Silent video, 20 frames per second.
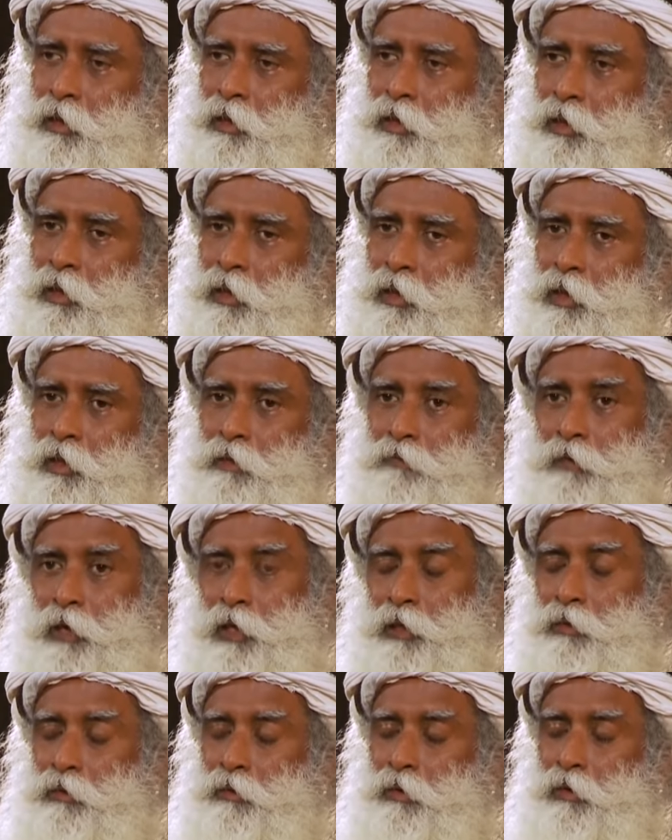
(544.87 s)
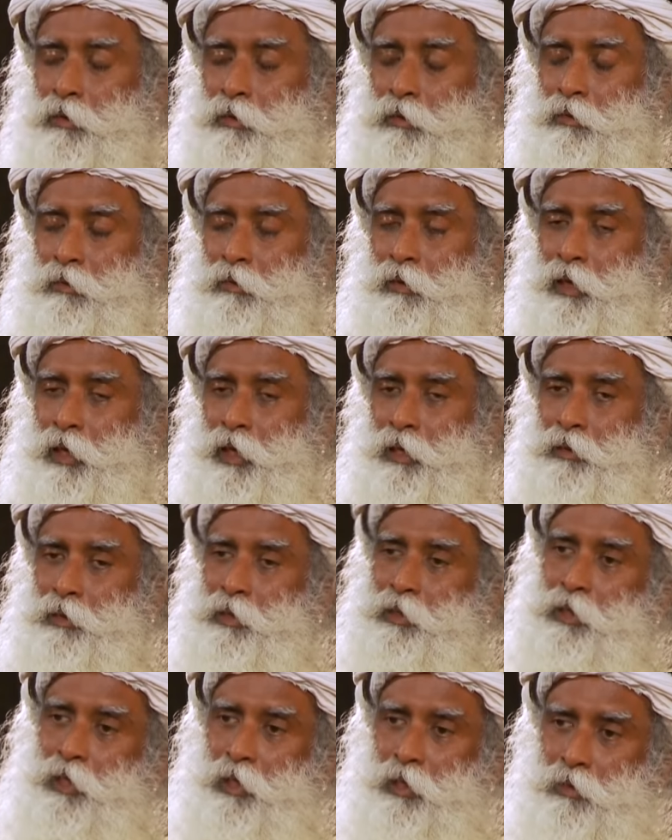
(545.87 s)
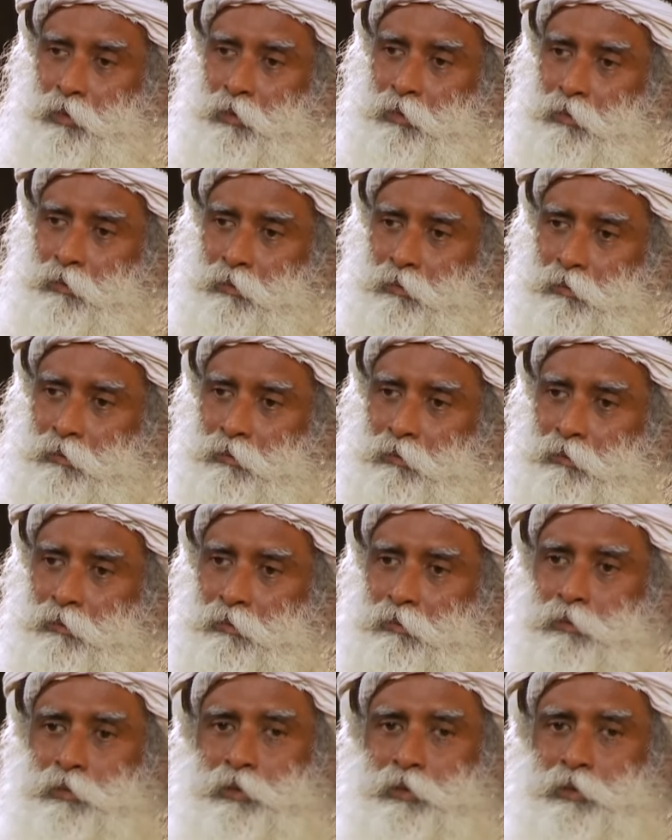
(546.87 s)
Wenn ich es nicht weiß und ich denke, ich weiß es,